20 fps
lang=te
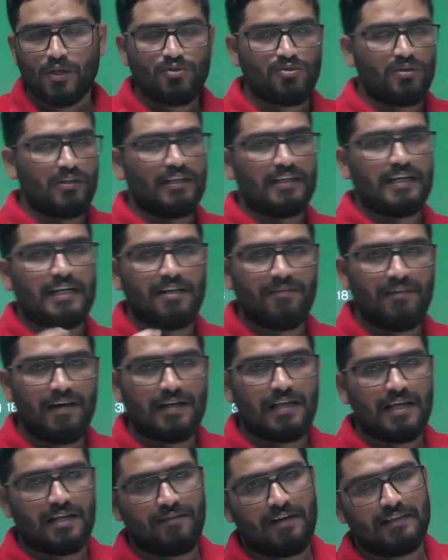చూడండి రెండు
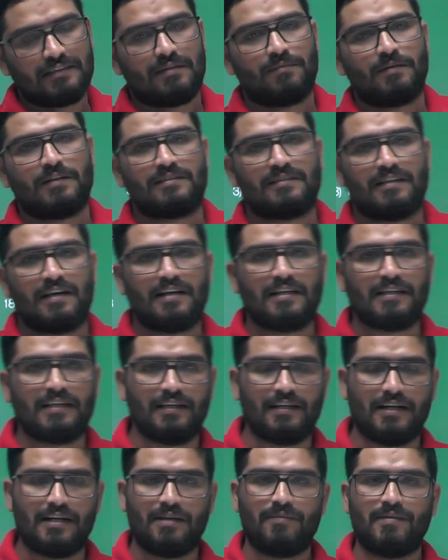వేల ఇరవై
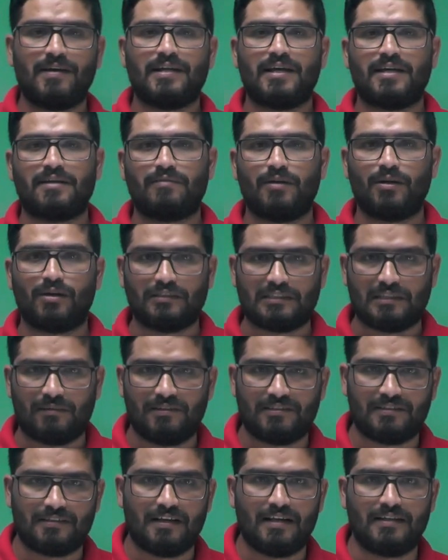సంవత్సరానికి రెండు వేల ఇరవై ఒక
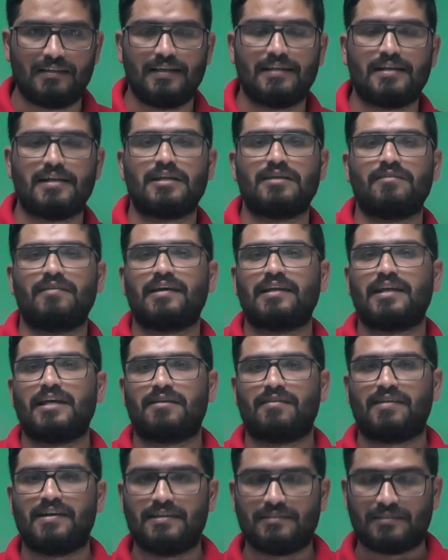సంవత్సరానికి రెండు వేల
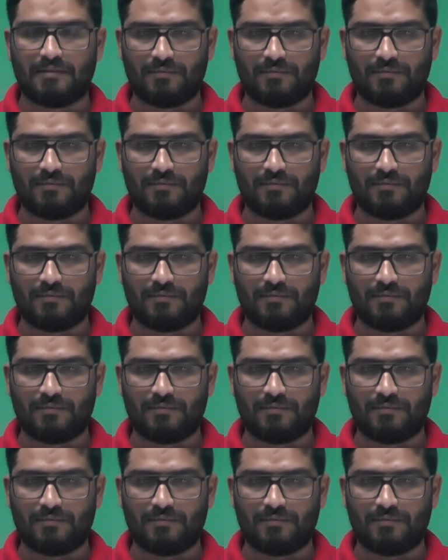ఇరవై రెండు